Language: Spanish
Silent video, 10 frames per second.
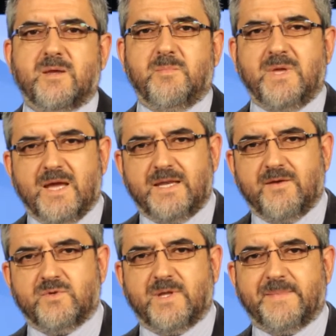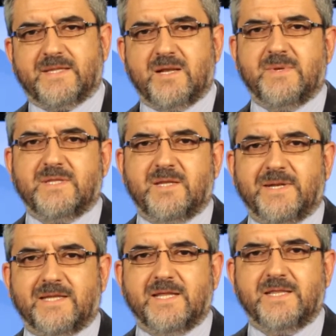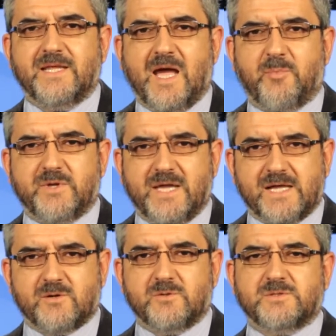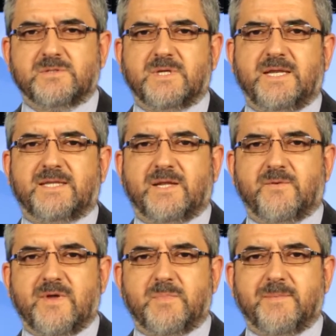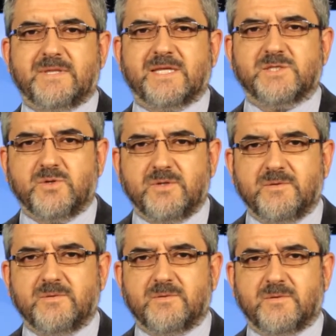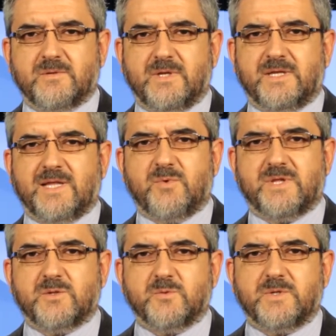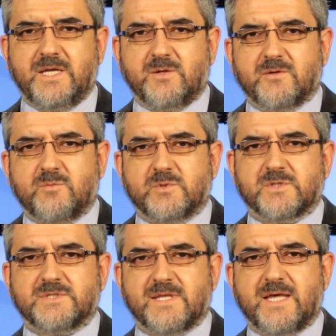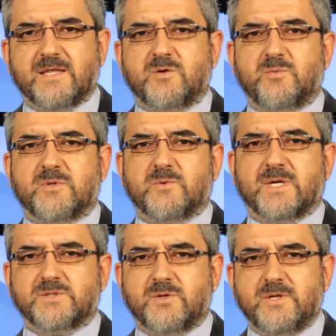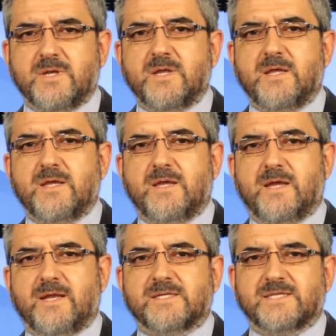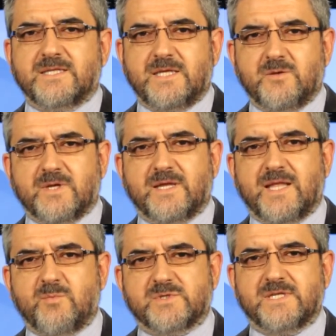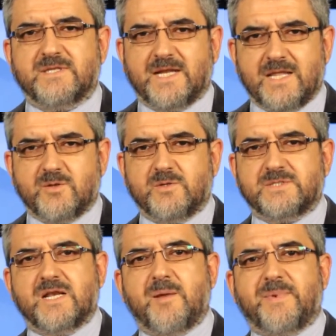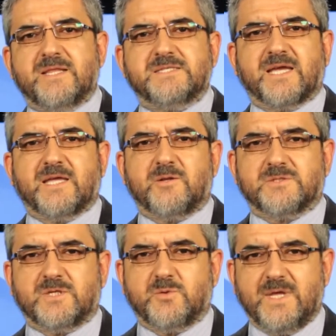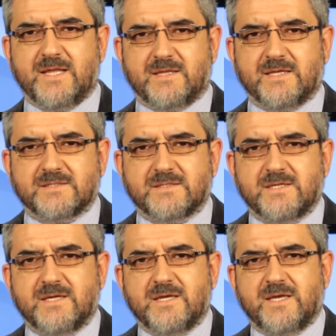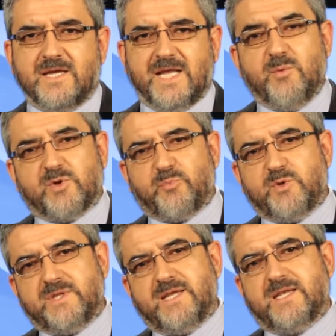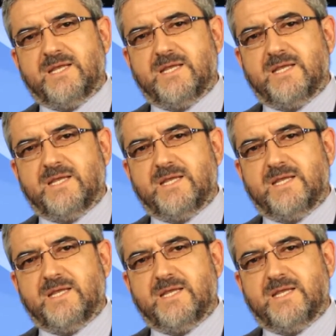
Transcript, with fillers: Mi área fundamentalmente pretende apoyarlos en esta nueva implementación. Estamos dando un giro como sociedad, como educación, en el sentido de que estamos centrándonos en el aprendizaje de los estudiantes. Queremos responder